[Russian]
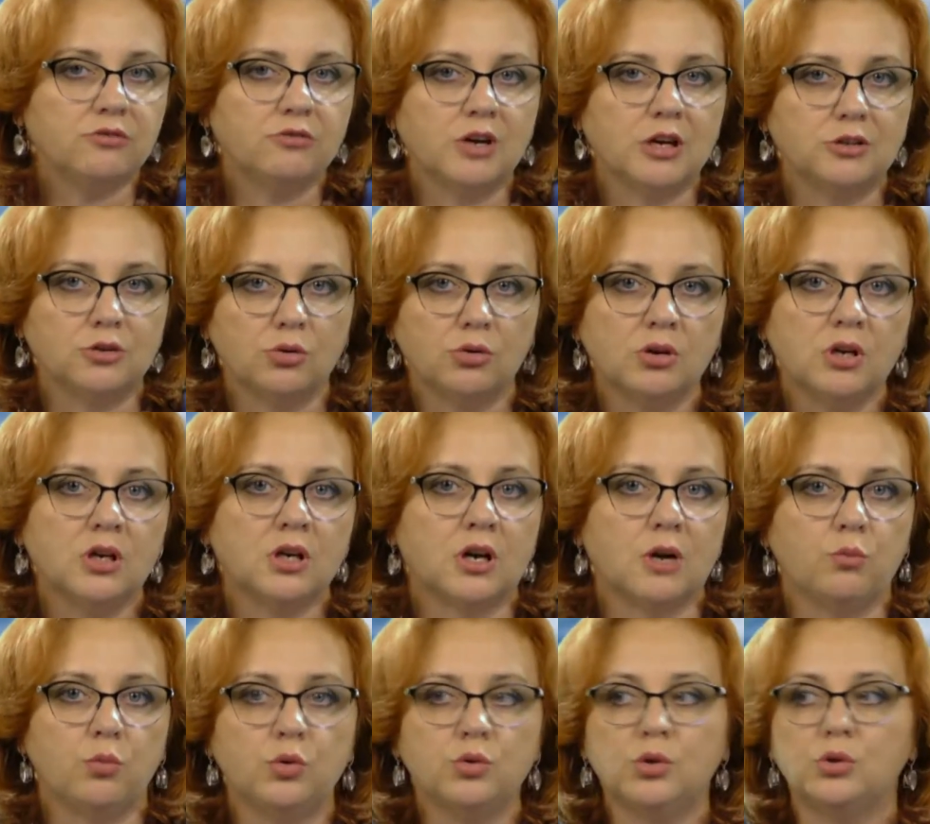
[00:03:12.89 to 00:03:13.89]
в которых
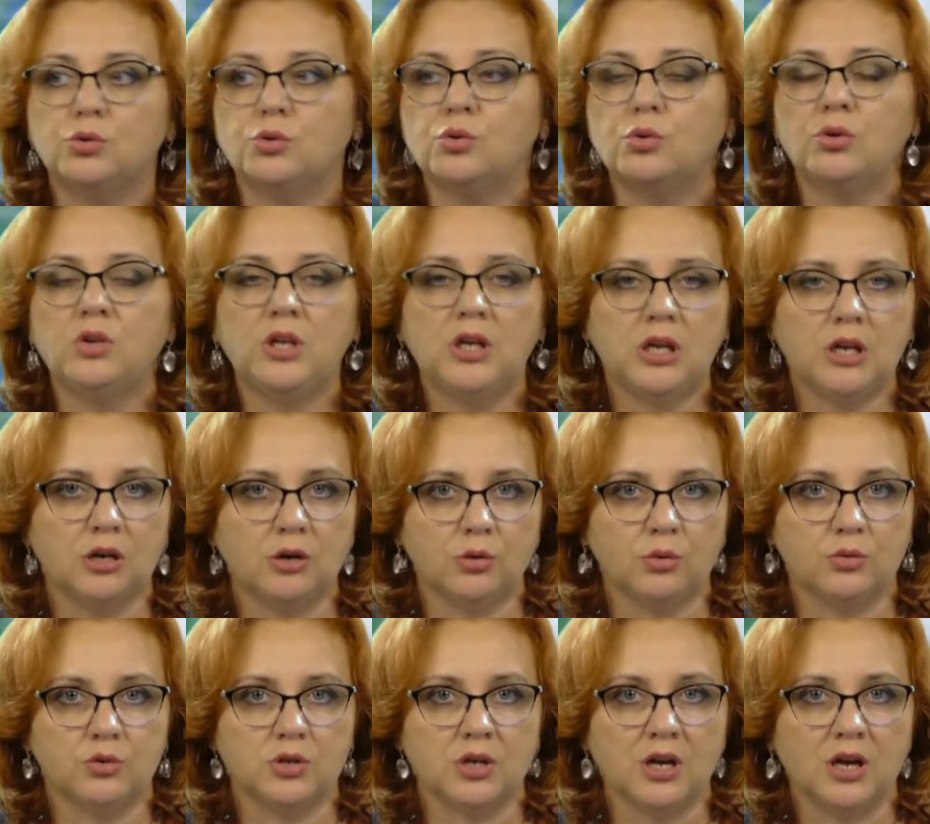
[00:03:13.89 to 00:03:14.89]
работают другие
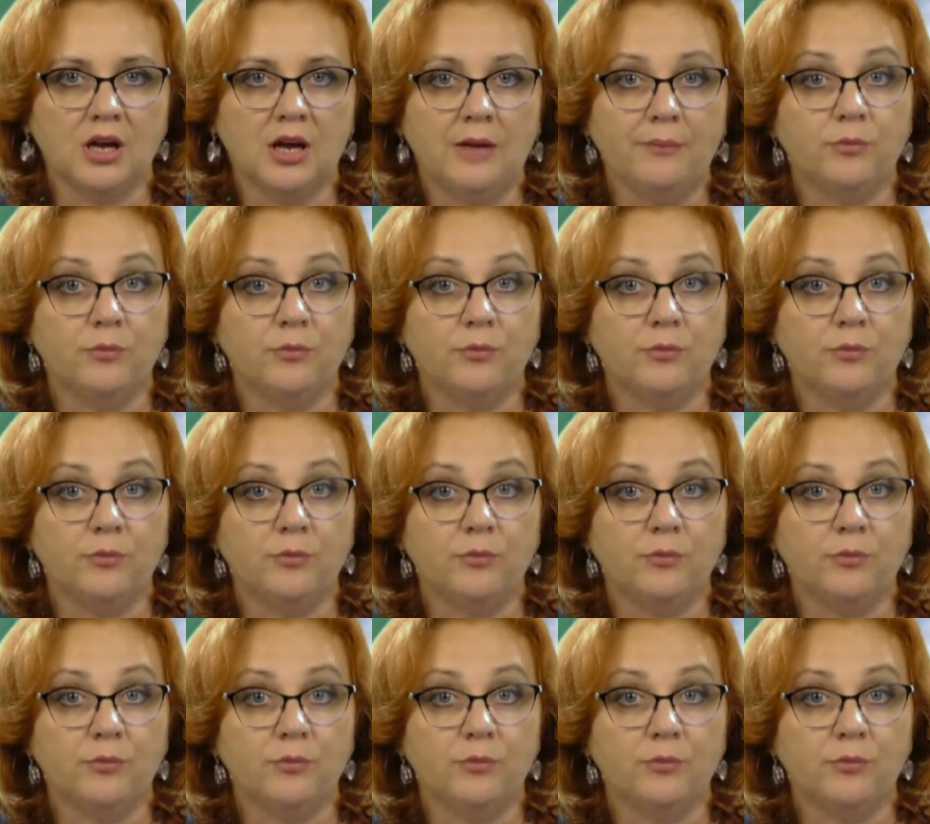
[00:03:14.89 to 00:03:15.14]
люди.